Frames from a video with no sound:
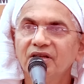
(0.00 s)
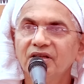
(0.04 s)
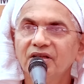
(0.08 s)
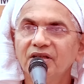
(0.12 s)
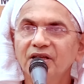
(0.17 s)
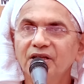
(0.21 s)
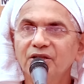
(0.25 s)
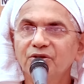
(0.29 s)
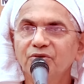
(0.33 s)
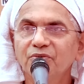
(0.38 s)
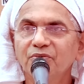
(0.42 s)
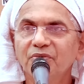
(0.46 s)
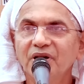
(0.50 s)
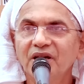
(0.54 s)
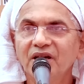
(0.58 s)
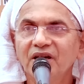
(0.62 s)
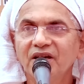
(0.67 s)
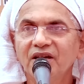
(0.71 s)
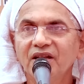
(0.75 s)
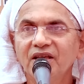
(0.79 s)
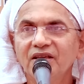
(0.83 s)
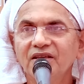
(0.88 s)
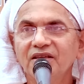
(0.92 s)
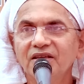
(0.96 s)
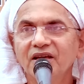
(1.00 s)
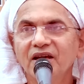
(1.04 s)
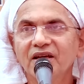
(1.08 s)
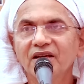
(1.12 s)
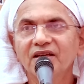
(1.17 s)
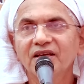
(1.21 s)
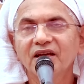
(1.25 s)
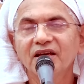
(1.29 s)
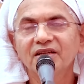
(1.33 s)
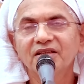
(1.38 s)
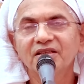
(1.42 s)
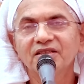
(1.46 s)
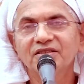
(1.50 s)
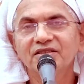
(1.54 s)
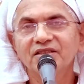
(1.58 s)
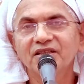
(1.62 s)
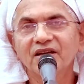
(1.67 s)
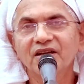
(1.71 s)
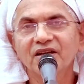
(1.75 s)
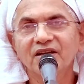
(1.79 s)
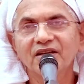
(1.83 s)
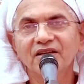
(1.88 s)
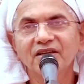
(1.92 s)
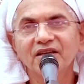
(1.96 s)
ये तो वर्णन नहीं किया गया कि
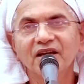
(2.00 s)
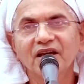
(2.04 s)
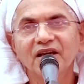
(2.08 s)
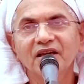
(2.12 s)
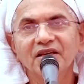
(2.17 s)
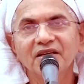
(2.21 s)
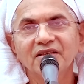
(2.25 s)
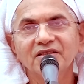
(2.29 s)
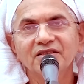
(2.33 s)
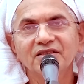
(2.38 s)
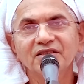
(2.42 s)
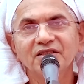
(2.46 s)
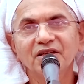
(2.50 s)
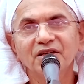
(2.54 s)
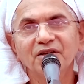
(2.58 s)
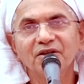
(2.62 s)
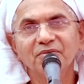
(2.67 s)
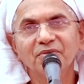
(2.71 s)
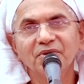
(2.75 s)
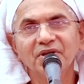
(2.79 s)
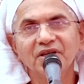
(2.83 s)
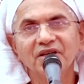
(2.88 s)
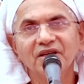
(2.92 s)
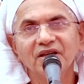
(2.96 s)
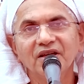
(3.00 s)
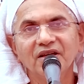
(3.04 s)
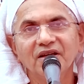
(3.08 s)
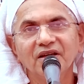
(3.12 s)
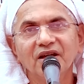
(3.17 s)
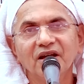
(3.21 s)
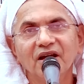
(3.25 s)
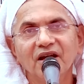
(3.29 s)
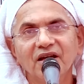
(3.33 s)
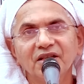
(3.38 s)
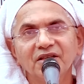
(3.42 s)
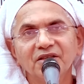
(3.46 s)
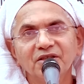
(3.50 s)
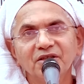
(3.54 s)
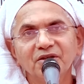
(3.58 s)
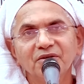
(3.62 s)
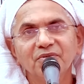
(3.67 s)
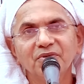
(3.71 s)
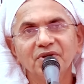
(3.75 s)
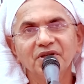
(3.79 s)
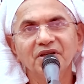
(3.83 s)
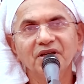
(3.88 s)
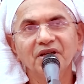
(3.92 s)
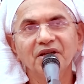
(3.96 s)
शेरनिया है शेर भी है हाथी
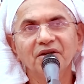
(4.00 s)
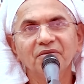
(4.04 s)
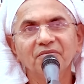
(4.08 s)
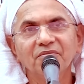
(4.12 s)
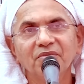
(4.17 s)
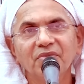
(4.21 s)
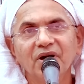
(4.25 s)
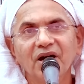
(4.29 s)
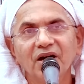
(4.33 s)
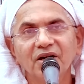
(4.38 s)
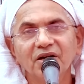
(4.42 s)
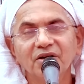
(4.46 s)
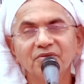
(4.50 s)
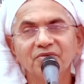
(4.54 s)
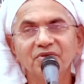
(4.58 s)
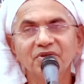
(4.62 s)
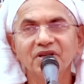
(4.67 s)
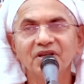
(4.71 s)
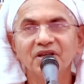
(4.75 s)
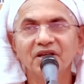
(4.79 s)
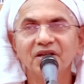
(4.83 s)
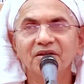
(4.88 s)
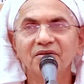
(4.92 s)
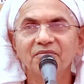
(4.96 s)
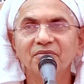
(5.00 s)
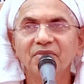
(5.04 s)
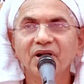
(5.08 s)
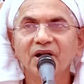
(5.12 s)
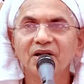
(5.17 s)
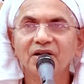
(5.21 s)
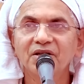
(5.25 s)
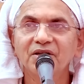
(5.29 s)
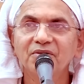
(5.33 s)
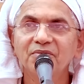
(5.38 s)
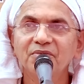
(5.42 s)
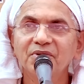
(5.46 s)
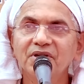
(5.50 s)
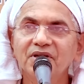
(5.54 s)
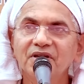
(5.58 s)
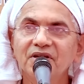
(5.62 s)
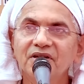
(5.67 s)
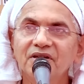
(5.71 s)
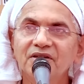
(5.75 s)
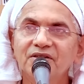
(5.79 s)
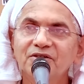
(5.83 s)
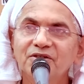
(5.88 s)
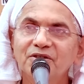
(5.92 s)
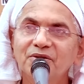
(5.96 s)
भी है बाघ भी है बाघिन भी है
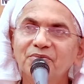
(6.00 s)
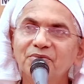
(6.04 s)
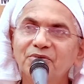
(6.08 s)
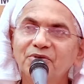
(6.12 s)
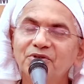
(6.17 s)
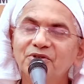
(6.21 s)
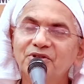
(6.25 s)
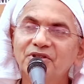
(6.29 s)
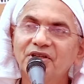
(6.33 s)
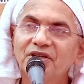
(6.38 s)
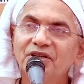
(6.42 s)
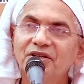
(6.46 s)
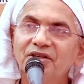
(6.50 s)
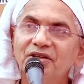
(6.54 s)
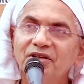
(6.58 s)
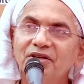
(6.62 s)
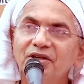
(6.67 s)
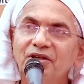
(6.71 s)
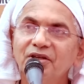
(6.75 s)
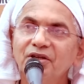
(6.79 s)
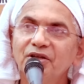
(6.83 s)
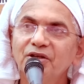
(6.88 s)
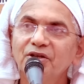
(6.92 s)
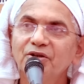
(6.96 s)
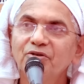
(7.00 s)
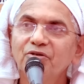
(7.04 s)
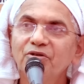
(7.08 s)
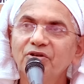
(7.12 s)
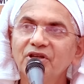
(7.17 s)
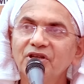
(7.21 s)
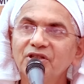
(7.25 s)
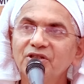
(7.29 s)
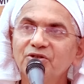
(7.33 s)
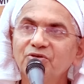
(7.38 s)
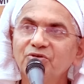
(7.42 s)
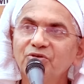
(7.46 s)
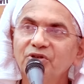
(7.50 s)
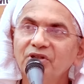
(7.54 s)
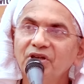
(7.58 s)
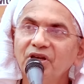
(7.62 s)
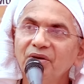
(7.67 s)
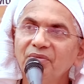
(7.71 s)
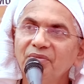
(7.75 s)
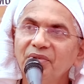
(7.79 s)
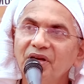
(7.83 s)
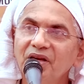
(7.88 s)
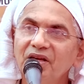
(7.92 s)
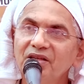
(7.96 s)
सब कुछ है क्योंकि इस
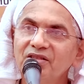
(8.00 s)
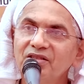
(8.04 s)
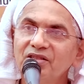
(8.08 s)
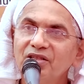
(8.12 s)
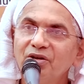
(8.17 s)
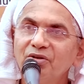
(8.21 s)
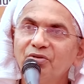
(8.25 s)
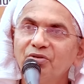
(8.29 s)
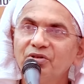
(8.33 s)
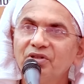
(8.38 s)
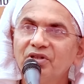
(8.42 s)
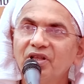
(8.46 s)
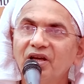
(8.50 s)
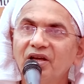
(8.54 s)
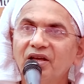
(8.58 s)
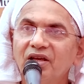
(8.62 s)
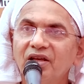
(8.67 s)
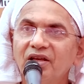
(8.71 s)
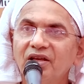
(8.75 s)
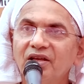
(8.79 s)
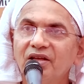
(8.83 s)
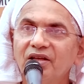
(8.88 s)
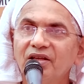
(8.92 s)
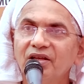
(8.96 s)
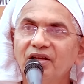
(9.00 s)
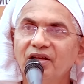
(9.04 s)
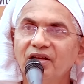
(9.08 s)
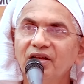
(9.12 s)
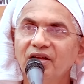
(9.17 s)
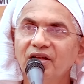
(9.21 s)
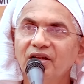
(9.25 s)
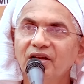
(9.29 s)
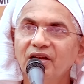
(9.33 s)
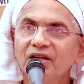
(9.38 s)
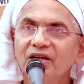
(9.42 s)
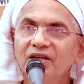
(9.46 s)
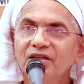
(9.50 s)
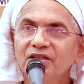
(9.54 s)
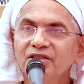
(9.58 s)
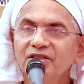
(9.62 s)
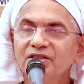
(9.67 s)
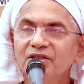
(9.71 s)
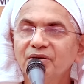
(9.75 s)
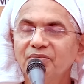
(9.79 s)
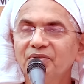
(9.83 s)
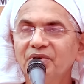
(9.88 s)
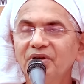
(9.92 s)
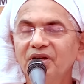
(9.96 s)
दुनिया में ऐसा होता है लेकिन
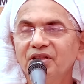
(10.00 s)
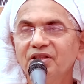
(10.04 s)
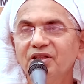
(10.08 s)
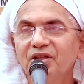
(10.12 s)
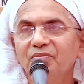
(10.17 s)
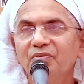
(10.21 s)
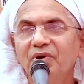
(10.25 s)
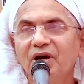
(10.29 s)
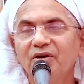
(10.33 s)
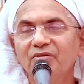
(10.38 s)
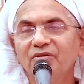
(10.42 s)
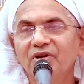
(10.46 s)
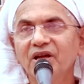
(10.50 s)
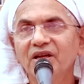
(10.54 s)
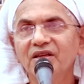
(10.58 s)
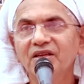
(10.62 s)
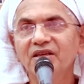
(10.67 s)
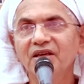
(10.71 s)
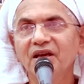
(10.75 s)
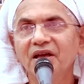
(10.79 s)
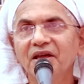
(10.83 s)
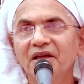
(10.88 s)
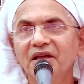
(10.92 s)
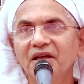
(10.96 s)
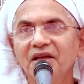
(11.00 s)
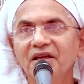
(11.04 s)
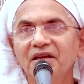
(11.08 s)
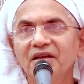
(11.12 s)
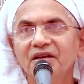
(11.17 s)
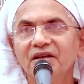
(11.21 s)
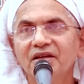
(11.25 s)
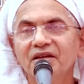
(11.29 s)
सबके अंदर भावना क्या है